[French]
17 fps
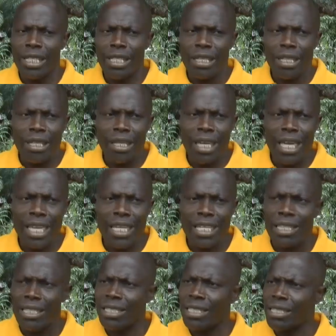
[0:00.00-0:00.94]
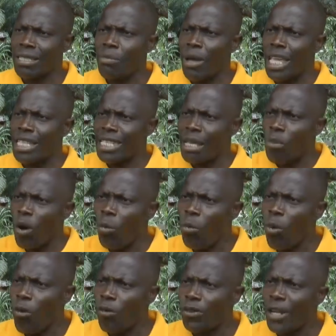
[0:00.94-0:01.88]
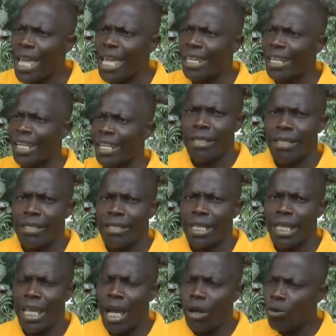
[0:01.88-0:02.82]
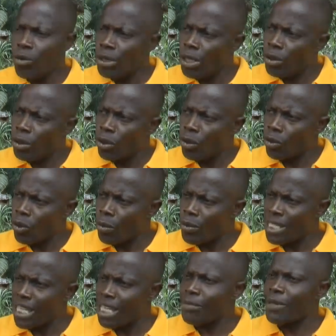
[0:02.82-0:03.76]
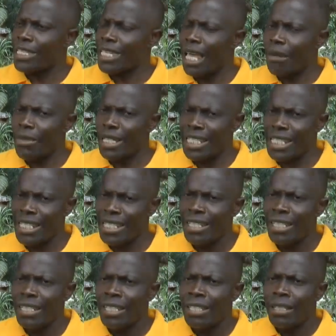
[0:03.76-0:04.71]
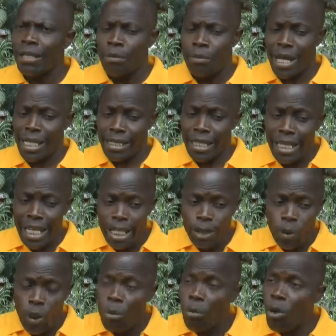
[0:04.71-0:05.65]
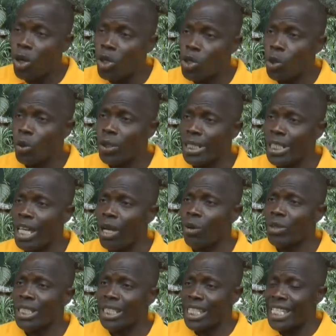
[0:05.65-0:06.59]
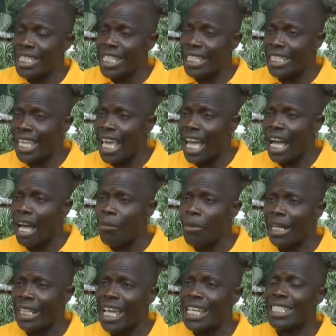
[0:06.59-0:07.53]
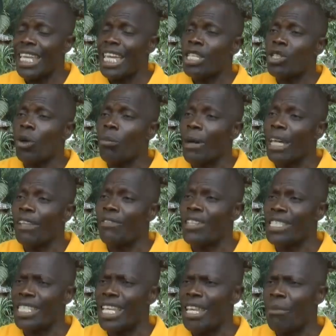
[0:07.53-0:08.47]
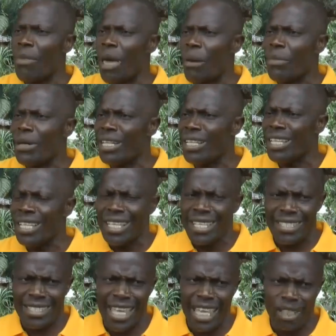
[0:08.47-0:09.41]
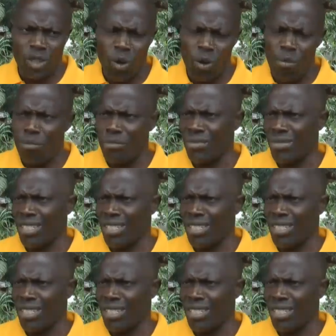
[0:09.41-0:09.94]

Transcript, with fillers: dit, hey, mais c'est mon beau-frère. C'est là où le, commissaire spécial me dit, parce que les deux morts sont liés. On dit qu'ils étaient à un mariage et ils ont manifesté les mêmes symptômes.